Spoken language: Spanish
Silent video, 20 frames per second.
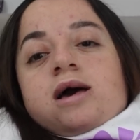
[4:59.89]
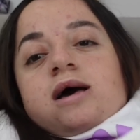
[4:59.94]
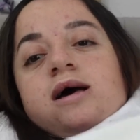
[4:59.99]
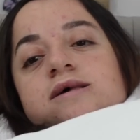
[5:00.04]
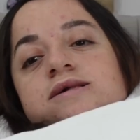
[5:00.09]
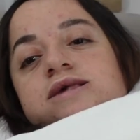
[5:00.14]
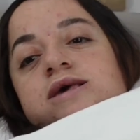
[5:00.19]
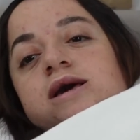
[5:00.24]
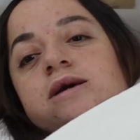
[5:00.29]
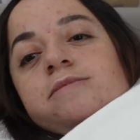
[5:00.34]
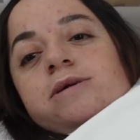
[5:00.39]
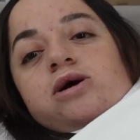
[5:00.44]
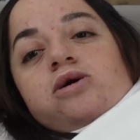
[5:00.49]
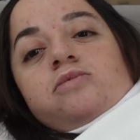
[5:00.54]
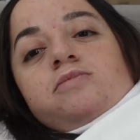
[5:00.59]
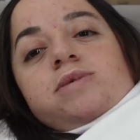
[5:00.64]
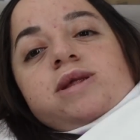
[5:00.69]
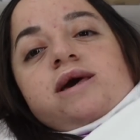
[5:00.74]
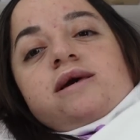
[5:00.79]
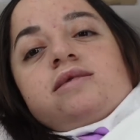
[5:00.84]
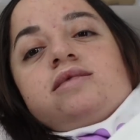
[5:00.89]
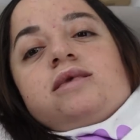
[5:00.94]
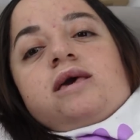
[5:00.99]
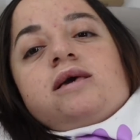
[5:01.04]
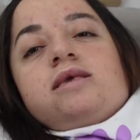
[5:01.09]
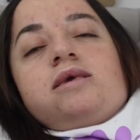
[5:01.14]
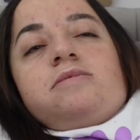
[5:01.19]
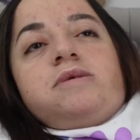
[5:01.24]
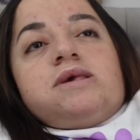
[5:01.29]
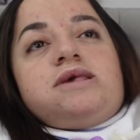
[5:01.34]
Así que me compré este.
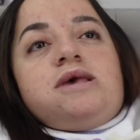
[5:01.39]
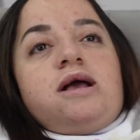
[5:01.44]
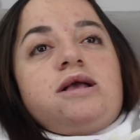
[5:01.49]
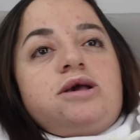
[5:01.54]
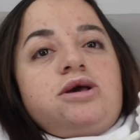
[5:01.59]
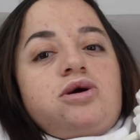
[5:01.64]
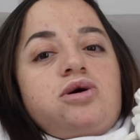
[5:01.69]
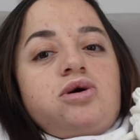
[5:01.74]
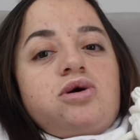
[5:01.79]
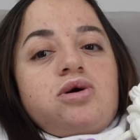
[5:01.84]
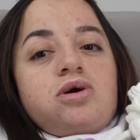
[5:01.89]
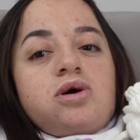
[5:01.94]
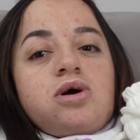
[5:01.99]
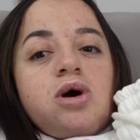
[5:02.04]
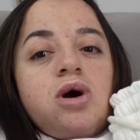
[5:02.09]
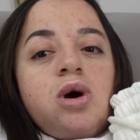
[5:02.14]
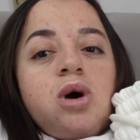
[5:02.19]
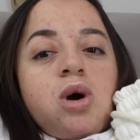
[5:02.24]
Este me salió